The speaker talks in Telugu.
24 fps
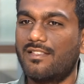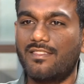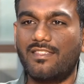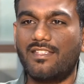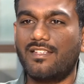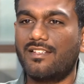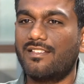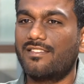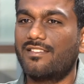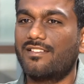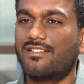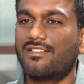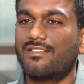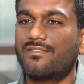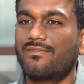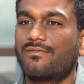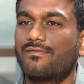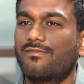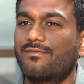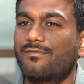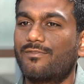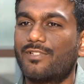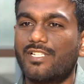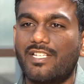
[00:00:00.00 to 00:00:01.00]
అంతే కదా
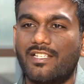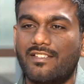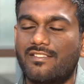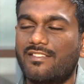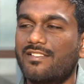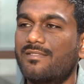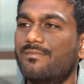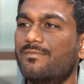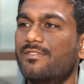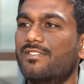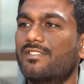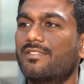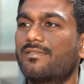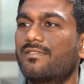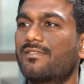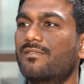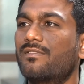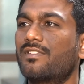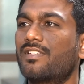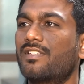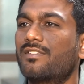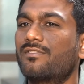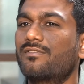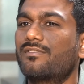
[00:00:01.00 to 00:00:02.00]
hmm. ఒక ఎగ్జాంపుల్
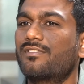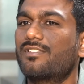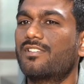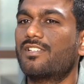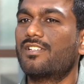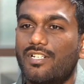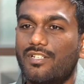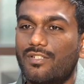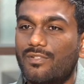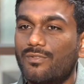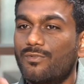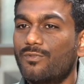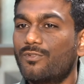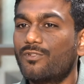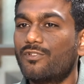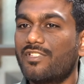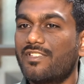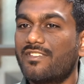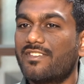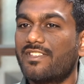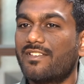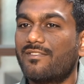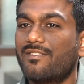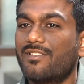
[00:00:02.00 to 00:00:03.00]
తీసుకుంటాను టూ
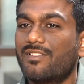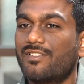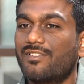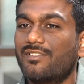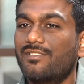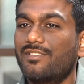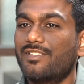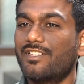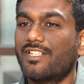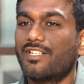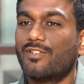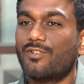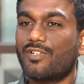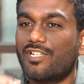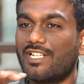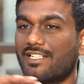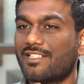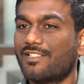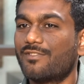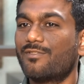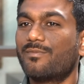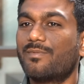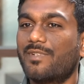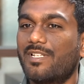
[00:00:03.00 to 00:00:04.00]
థౌజండ్ సెవెన్లో నేను ఒక
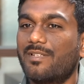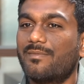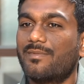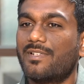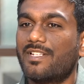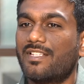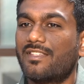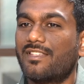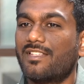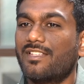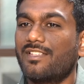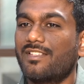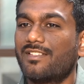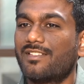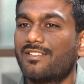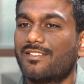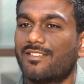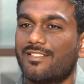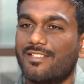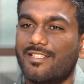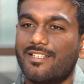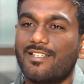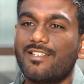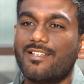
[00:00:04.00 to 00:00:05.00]
లక్ష రూపాయలు పెడితే
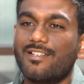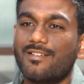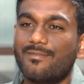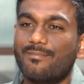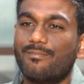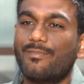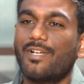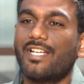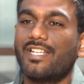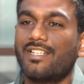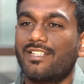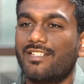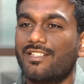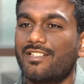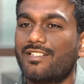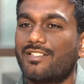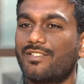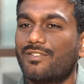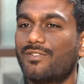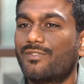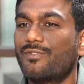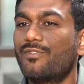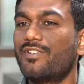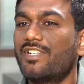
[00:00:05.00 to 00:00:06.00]
బై
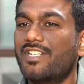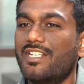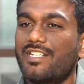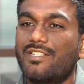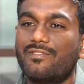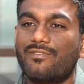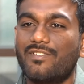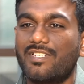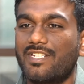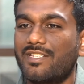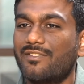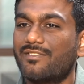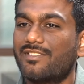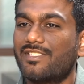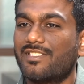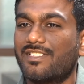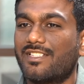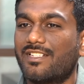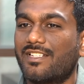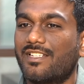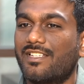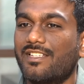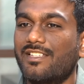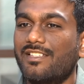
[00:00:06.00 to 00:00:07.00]
ట్వంటీ ట్వంటీ
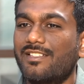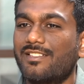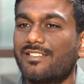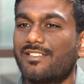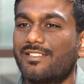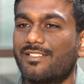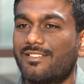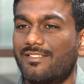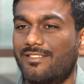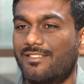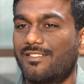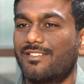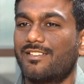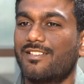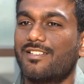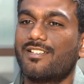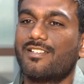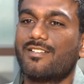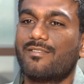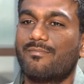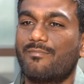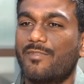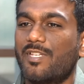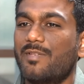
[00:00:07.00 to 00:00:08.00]
వచ్చేసరికి
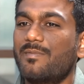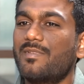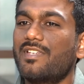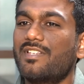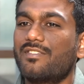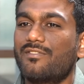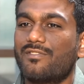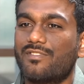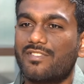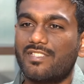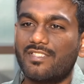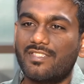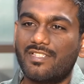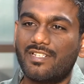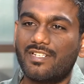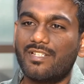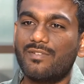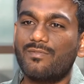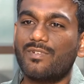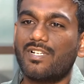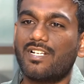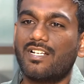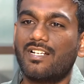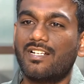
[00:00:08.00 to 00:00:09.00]
మేబీ అది వచ్చేసరికి
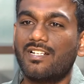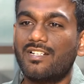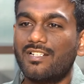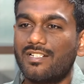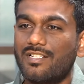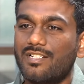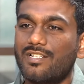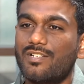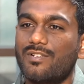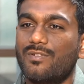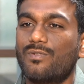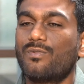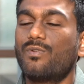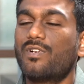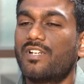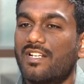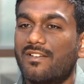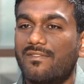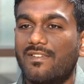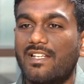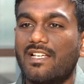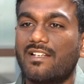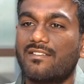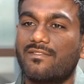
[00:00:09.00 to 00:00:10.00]
ఒక టూ అండ్
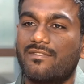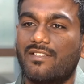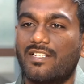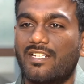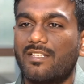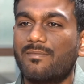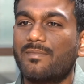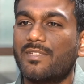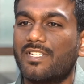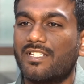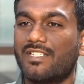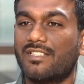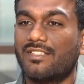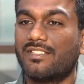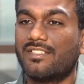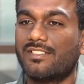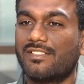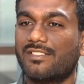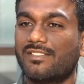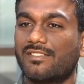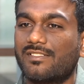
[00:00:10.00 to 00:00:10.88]
హాఫ్ ల్యాక్స్ వరకే పెరిగింది